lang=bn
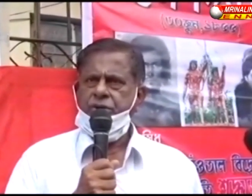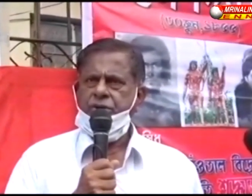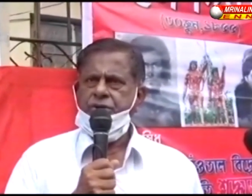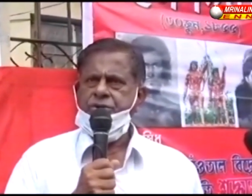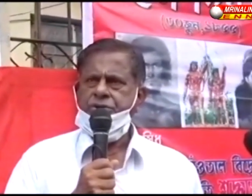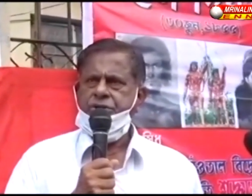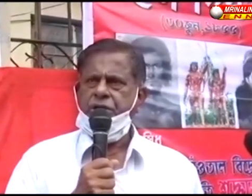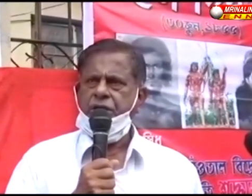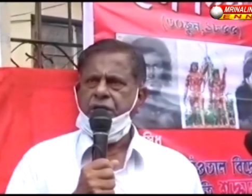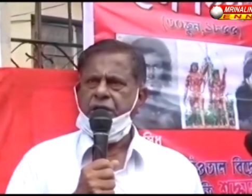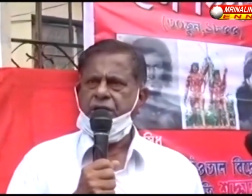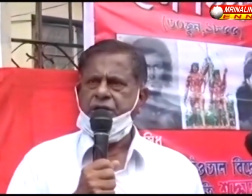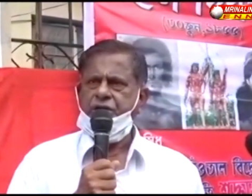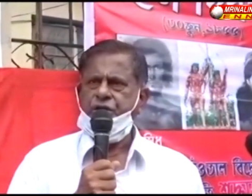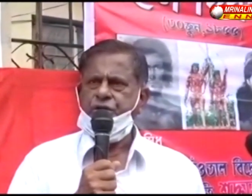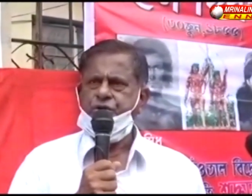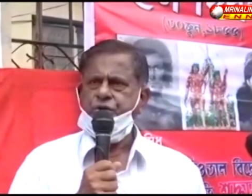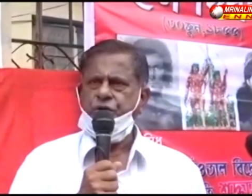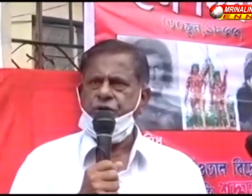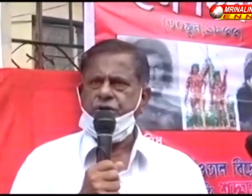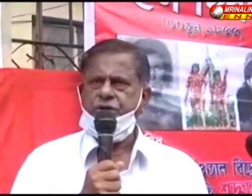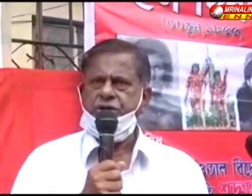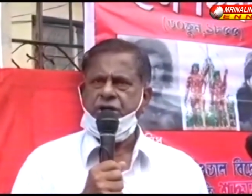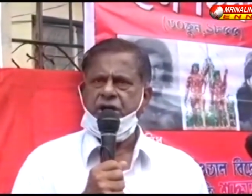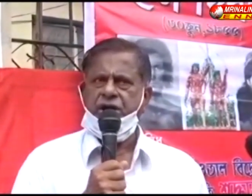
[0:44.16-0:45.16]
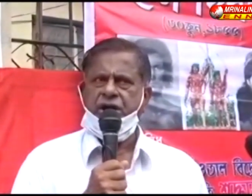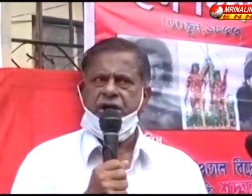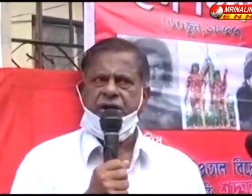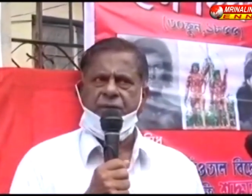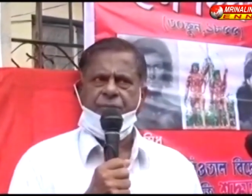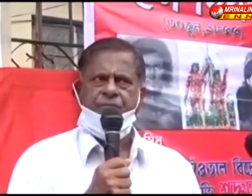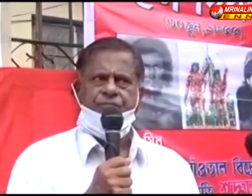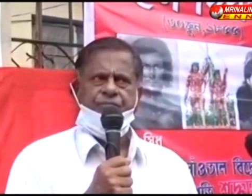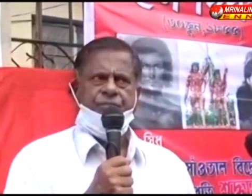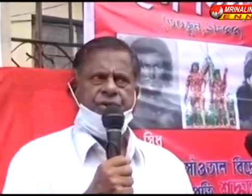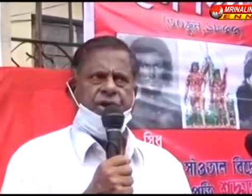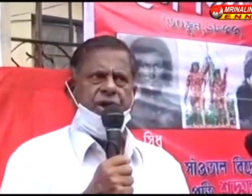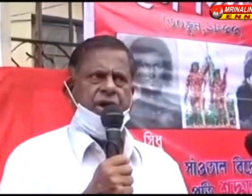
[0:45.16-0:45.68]
যে কৃষকরা
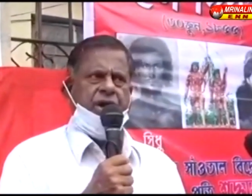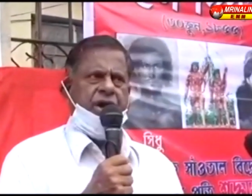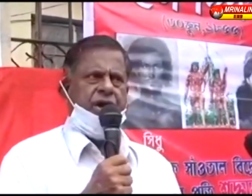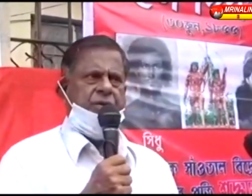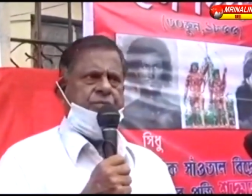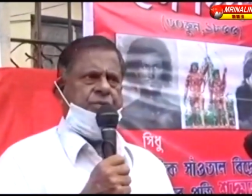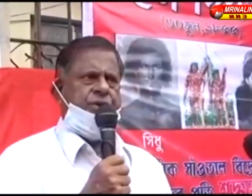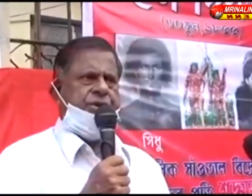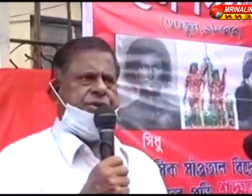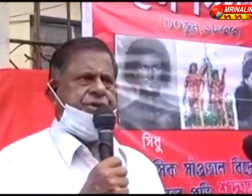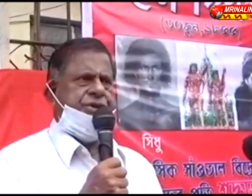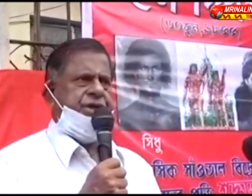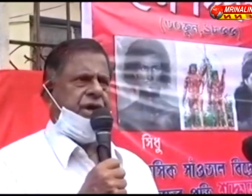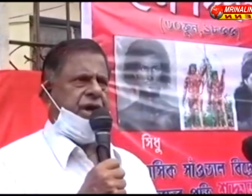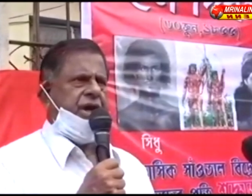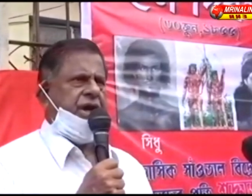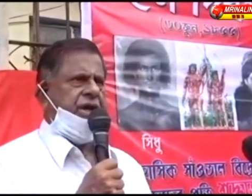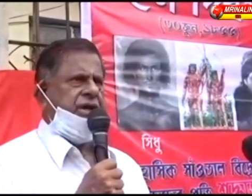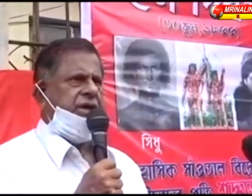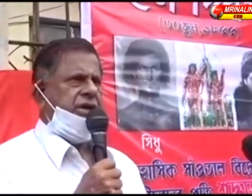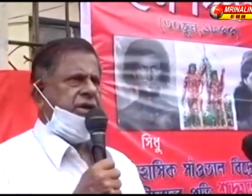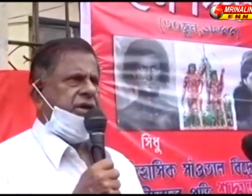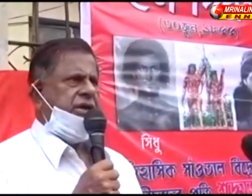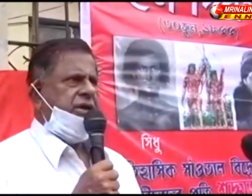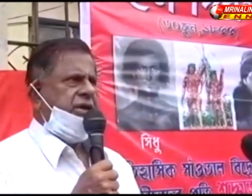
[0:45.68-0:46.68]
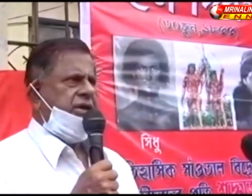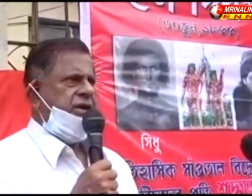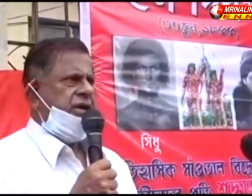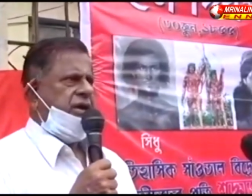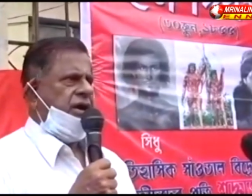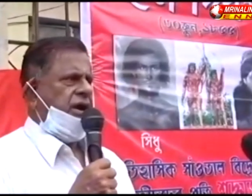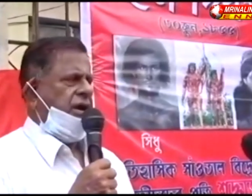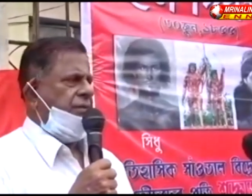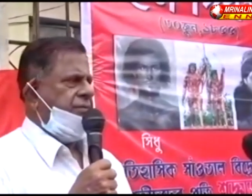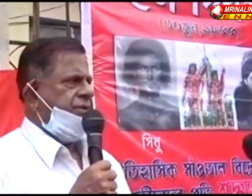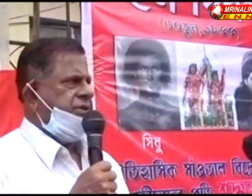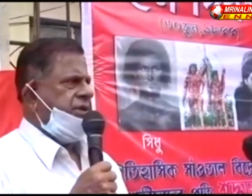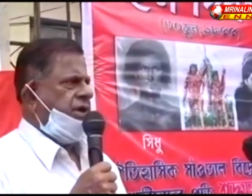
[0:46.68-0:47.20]
এর মধ্যেই
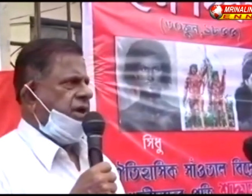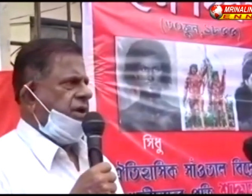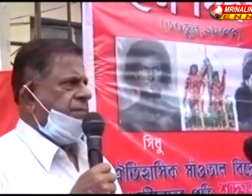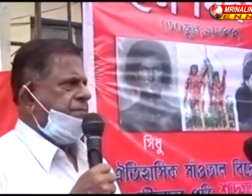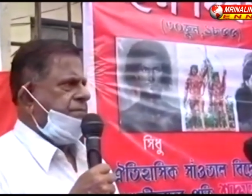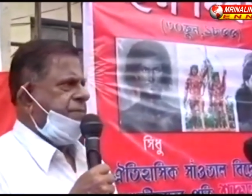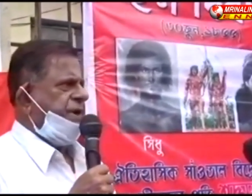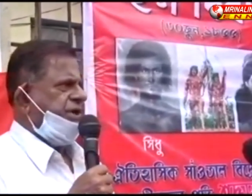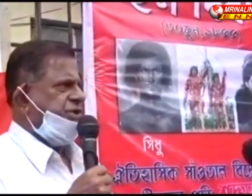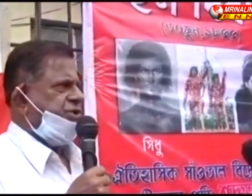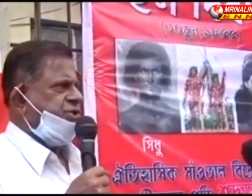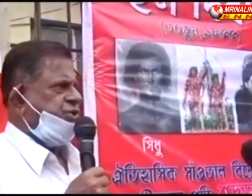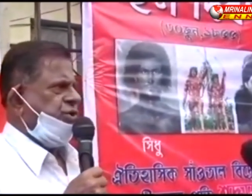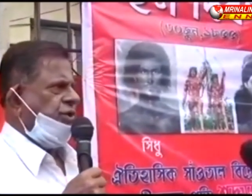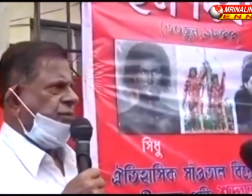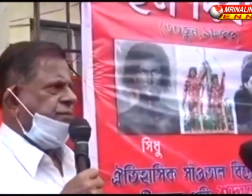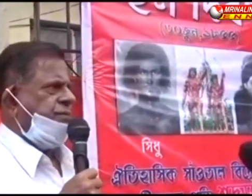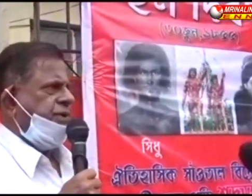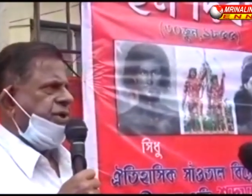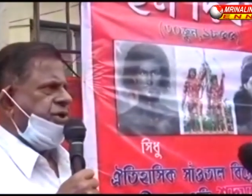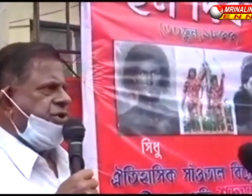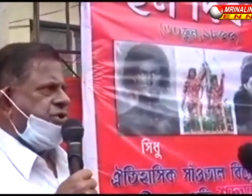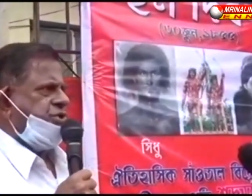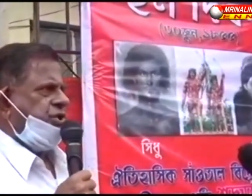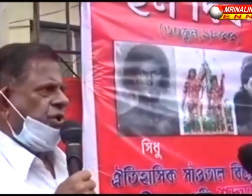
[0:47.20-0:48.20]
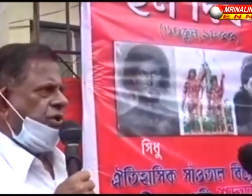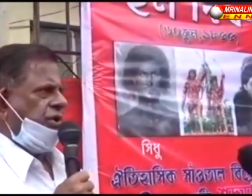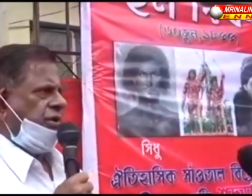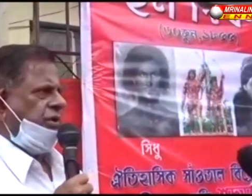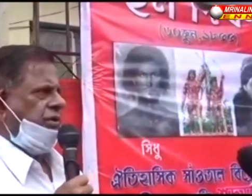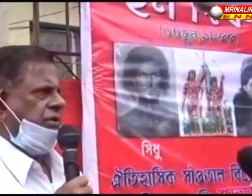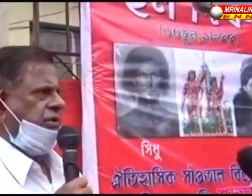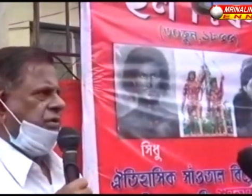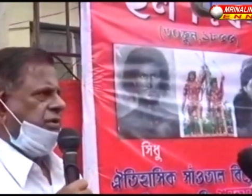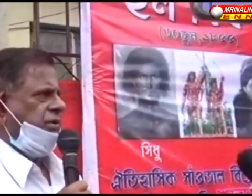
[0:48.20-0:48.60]
আমাদের পাঁচশো জন